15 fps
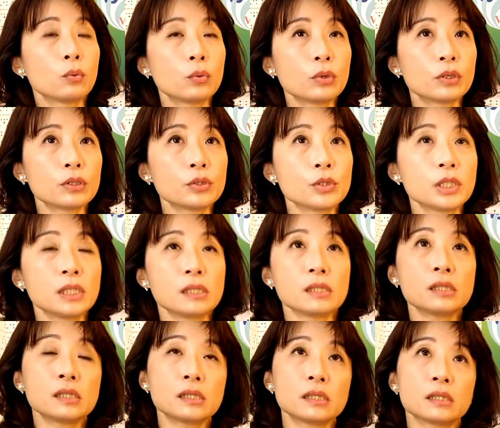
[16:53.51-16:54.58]
我其
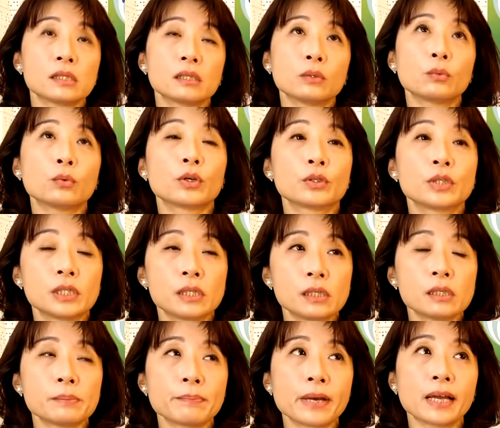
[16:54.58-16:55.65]
实我其
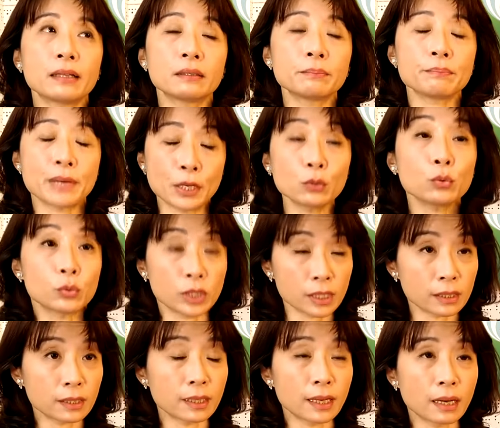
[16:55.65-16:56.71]
实蛮蛮努
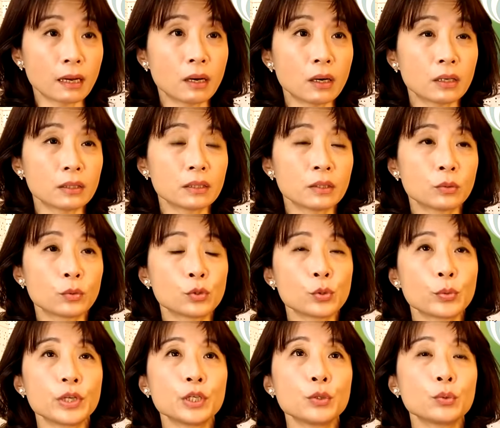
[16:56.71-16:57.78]
力的了哈，我所
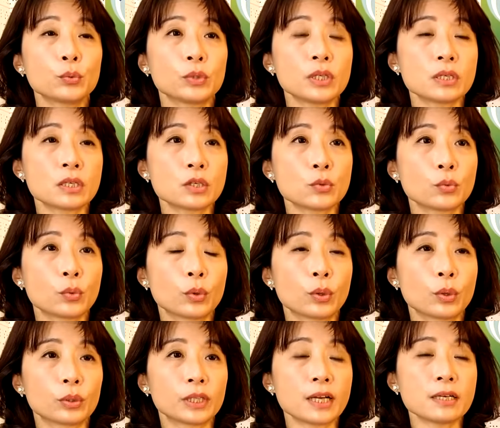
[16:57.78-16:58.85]
谓的努力是
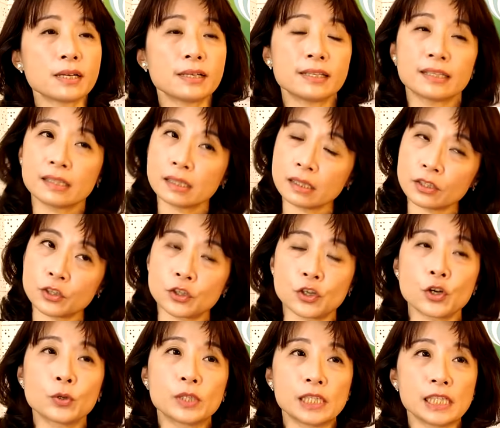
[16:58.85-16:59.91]
我当然年轻的时
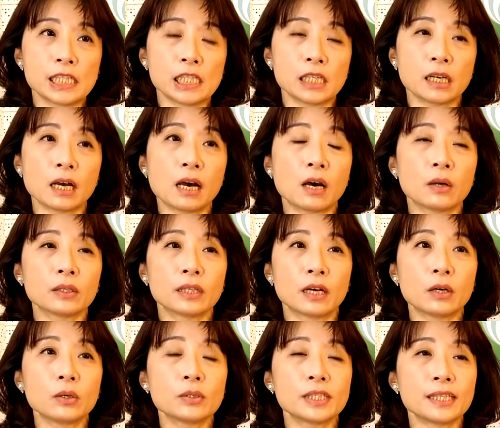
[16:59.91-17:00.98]
候记性好，
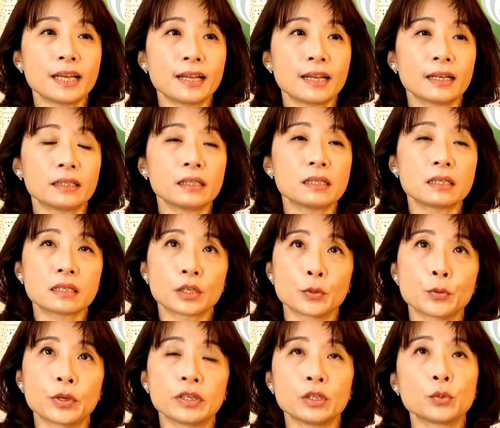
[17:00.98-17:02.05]
然后再来第二个
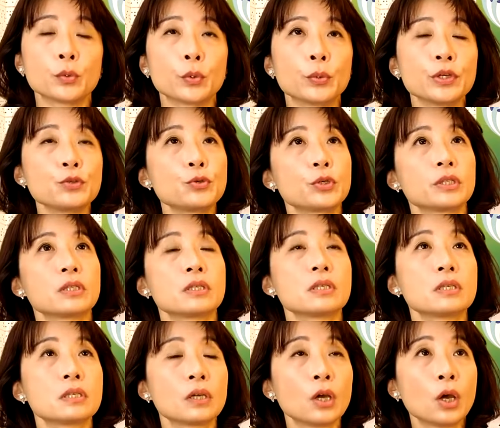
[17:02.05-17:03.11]
原因，我会觉得
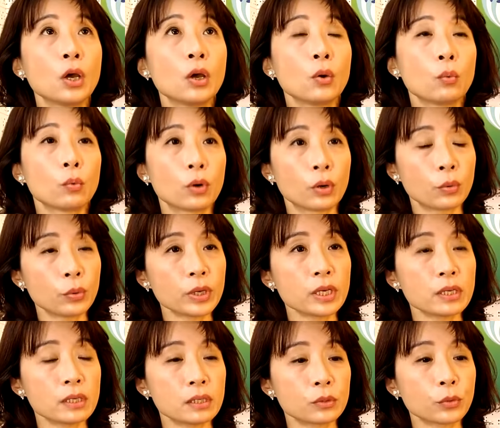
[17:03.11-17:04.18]
是我
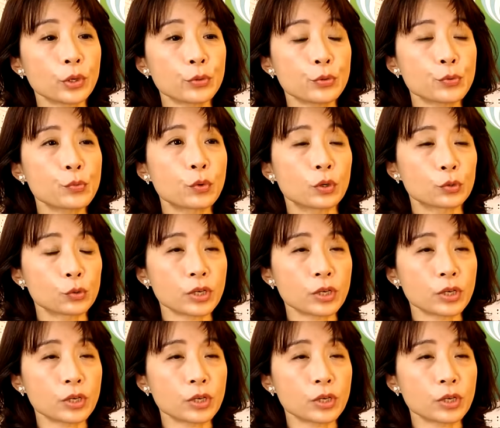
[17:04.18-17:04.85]
会对于我